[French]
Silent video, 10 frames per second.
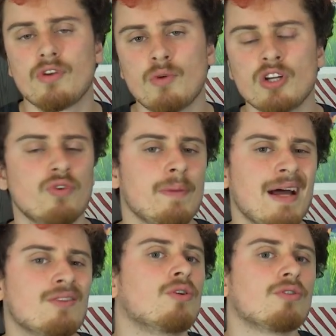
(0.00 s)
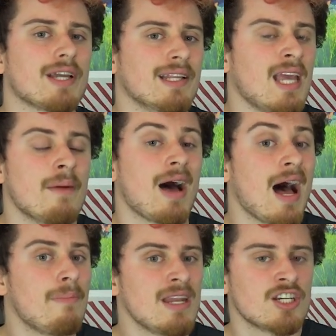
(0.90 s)
que moi, je voulais pas de l'entrée de gamme
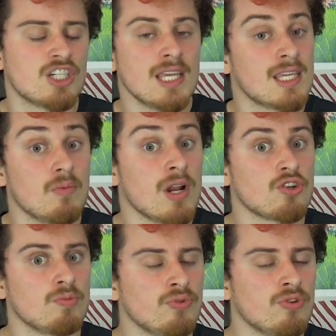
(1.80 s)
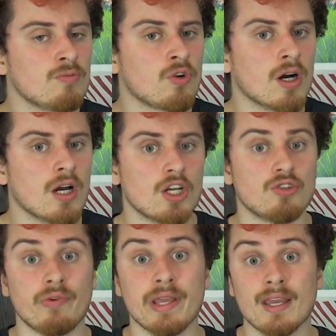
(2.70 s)
à peine HD qui me lâche au bout de deux mois.
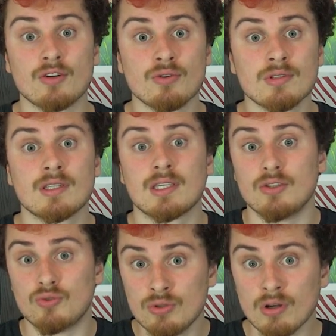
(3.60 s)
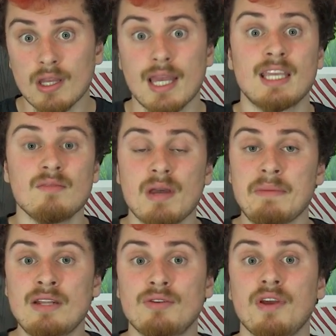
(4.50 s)
Je voulais quelque chose qui dure et qui me
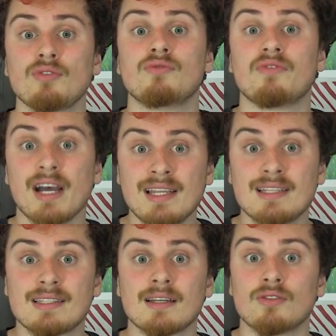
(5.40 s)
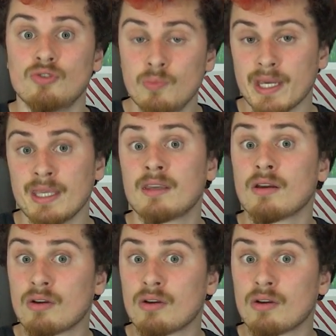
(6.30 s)
permette de faire du vrai dessin numérique